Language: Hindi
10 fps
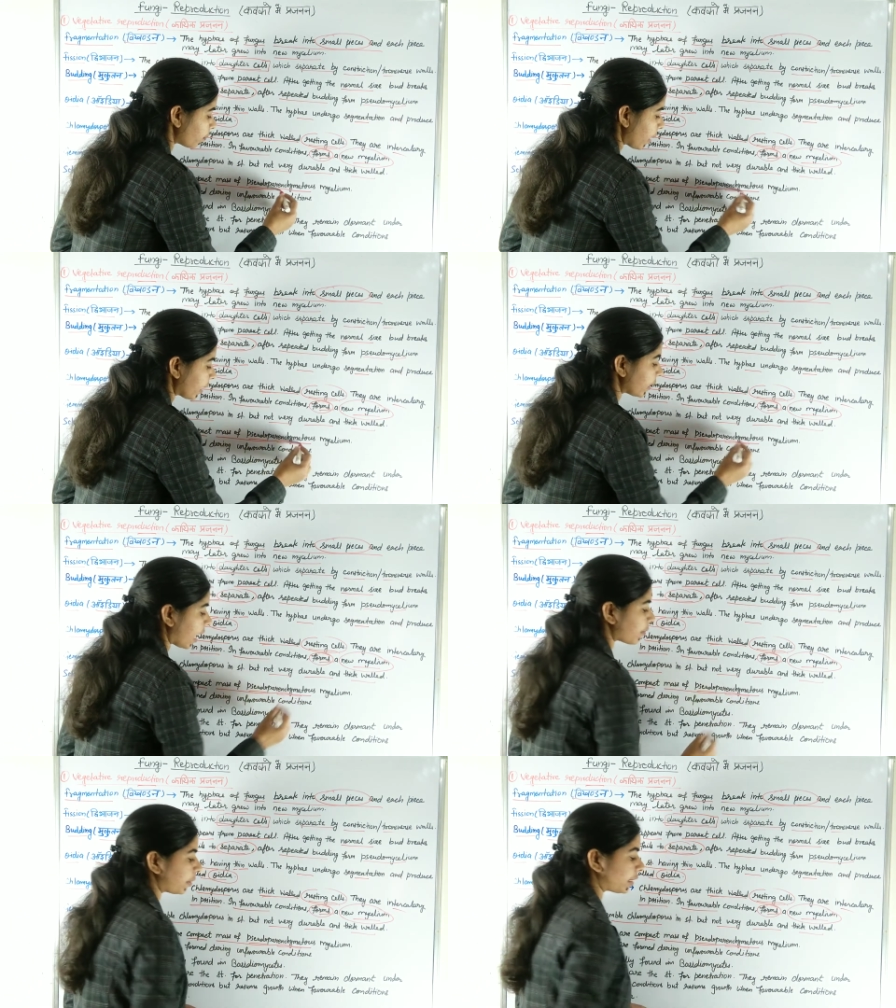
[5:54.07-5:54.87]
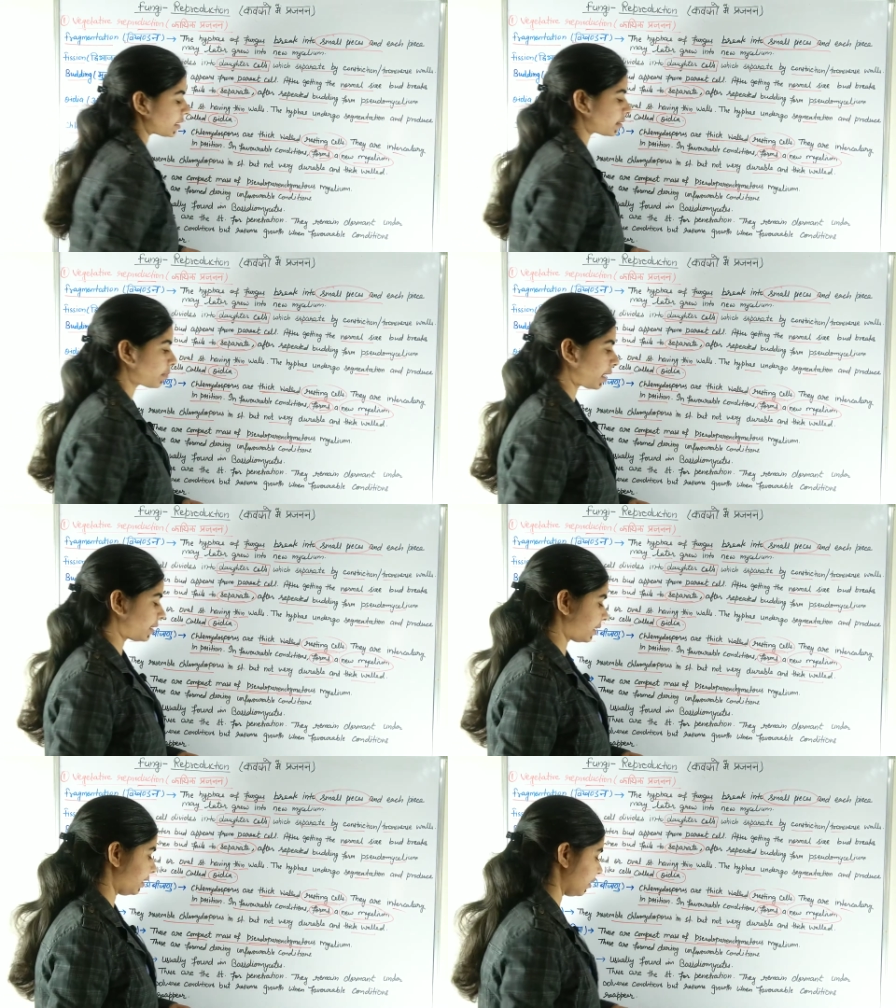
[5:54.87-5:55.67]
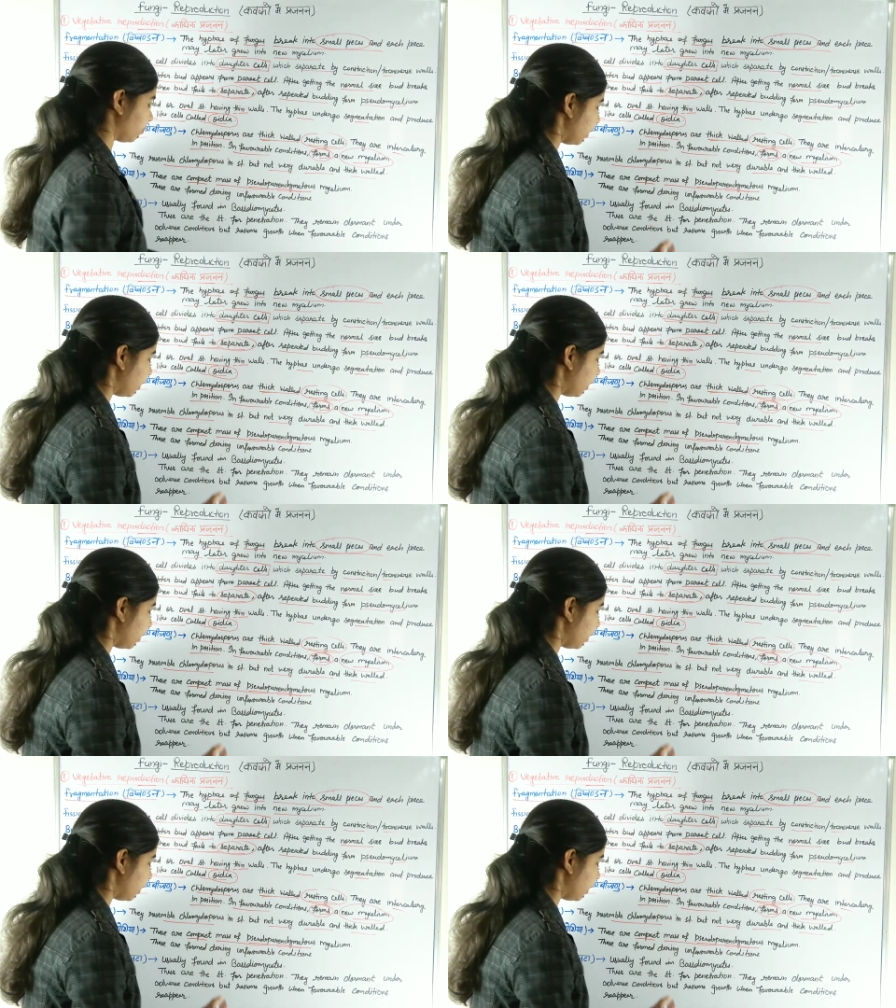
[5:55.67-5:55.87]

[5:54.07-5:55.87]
पेरेंकाइमेटस माइसीलियम